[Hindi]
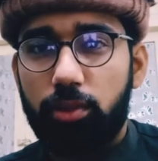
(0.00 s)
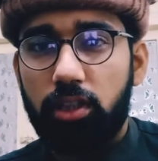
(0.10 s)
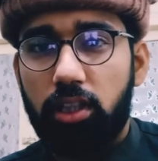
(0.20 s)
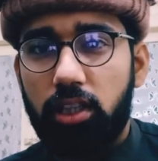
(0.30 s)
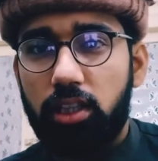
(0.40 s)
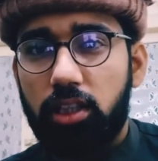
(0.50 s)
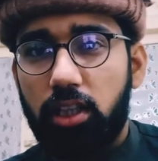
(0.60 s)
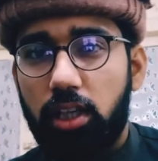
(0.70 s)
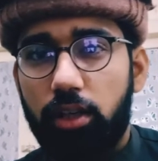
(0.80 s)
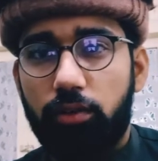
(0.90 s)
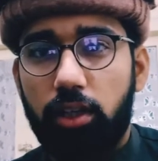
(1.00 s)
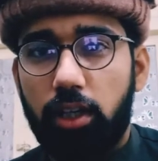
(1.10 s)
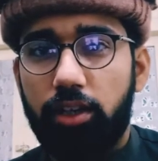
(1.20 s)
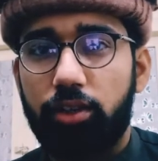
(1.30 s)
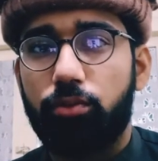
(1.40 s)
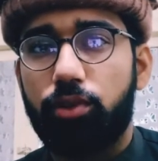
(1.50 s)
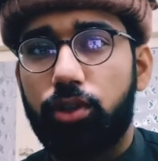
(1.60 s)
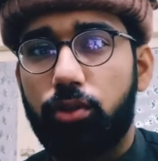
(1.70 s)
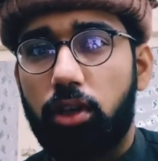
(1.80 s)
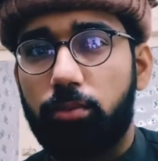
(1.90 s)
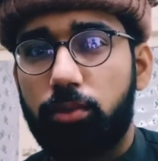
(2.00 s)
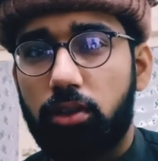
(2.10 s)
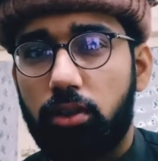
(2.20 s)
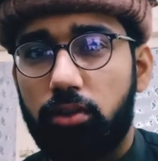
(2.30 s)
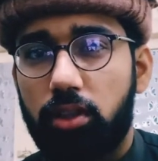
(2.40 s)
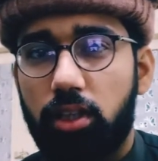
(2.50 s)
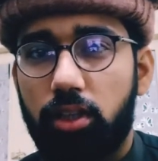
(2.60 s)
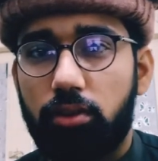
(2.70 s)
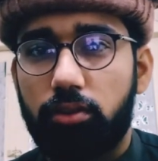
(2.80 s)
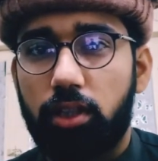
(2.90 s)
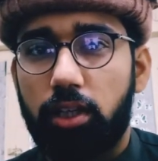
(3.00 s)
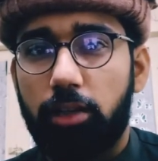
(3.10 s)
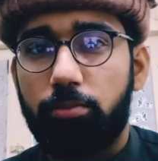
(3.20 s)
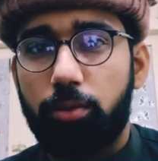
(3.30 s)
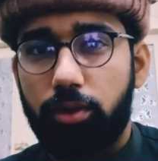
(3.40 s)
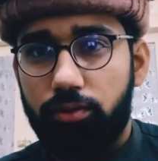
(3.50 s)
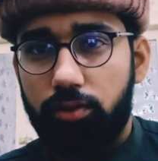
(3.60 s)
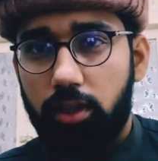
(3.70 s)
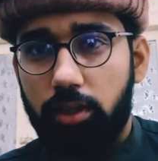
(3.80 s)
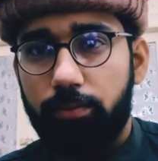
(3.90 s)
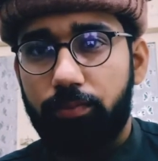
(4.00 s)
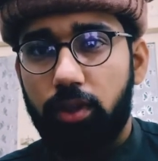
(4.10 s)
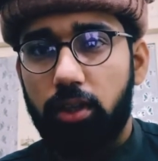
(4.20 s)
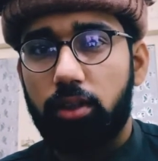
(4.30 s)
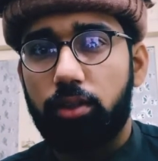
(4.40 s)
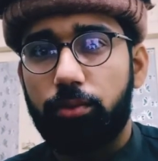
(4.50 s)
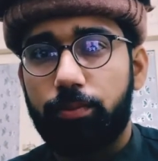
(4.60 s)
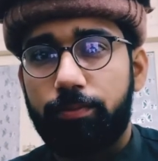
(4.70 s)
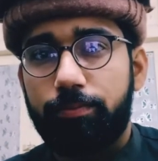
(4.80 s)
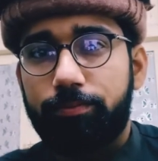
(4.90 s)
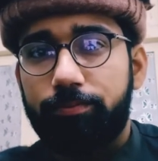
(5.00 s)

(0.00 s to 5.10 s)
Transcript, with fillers: के ऊपर क्लिक करें ताकि आने वाली हर न्यू वीडियो आप तक ऑन द डे ऑन द टाइम पहुंच सके थैंक यू